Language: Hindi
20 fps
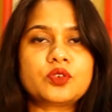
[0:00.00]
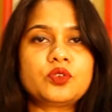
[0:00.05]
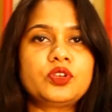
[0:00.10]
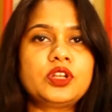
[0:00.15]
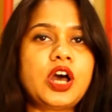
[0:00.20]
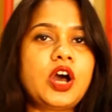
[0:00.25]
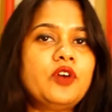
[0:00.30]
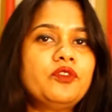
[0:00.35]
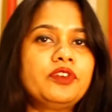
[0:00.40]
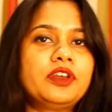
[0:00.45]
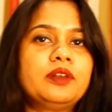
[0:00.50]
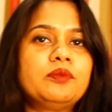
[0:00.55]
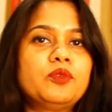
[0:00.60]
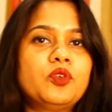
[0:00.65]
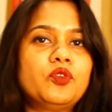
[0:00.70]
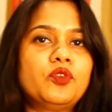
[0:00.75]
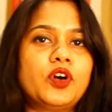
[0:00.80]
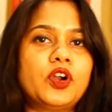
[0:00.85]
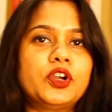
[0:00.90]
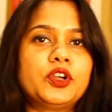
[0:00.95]
सो नाउ विल
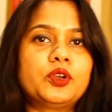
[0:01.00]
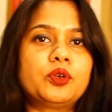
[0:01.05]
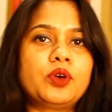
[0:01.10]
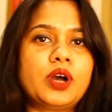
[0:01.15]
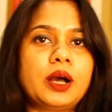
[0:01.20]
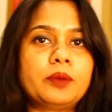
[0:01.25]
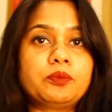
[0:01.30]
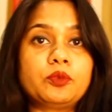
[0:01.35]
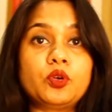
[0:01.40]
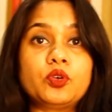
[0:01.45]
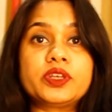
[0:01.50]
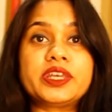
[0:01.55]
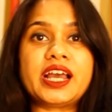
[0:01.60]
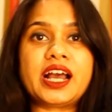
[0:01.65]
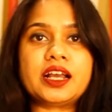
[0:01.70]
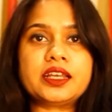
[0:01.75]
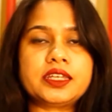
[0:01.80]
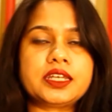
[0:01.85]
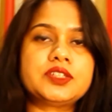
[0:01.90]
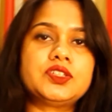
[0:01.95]
मूव ऑन टू आपको
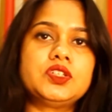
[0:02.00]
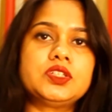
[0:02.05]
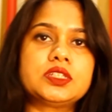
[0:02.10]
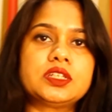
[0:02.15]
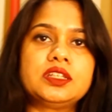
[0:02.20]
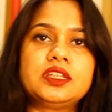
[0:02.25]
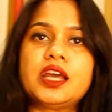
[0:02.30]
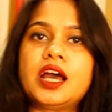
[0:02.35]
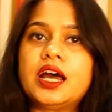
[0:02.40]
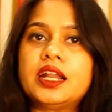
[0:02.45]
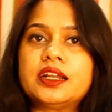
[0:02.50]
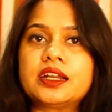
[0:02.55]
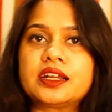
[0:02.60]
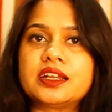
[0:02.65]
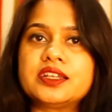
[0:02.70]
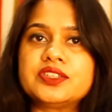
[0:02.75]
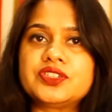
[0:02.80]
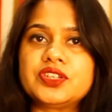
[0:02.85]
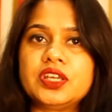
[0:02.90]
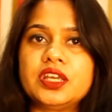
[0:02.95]
क्या क्या चीज़ें ध्यान
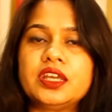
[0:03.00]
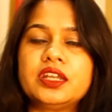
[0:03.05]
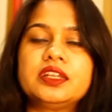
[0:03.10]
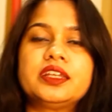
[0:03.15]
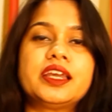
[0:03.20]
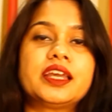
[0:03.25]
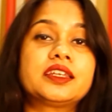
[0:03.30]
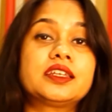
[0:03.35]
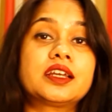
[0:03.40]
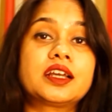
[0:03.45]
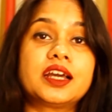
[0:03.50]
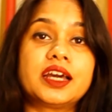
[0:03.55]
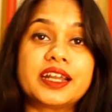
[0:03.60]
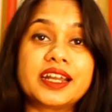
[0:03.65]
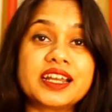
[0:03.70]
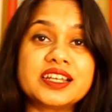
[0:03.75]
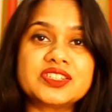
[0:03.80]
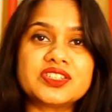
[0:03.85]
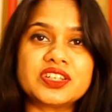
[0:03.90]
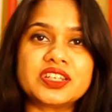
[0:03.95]
रखना चाहिए एंड क्या क्या
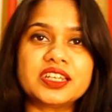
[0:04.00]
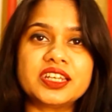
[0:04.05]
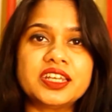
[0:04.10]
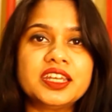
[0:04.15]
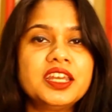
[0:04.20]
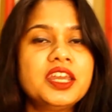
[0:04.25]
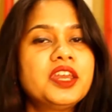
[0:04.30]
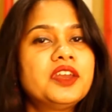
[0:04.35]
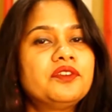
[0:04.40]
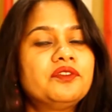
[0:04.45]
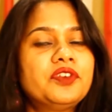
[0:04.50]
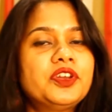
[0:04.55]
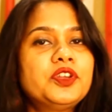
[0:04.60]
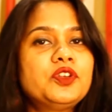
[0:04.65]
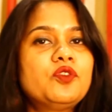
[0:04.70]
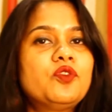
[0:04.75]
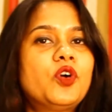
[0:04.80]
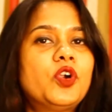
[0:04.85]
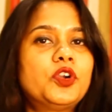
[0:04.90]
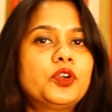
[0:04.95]
करना चाहिए वेन
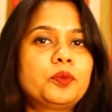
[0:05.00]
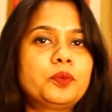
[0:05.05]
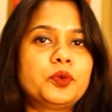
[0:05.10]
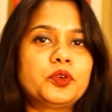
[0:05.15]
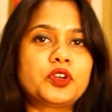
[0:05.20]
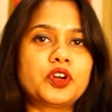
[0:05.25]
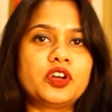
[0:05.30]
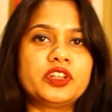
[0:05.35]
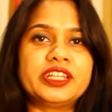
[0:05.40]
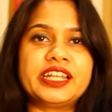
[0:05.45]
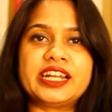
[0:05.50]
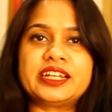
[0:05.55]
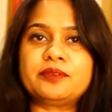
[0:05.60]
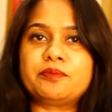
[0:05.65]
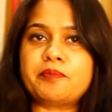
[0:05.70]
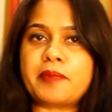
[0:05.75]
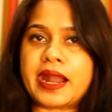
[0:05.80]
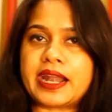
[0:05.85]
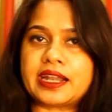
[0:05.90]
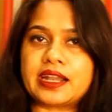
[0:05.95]
यू वॉन्ट टू पुट ऑन
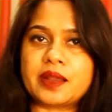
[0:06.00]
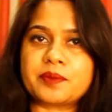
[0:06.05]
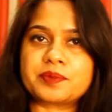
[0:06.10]
दैट मैट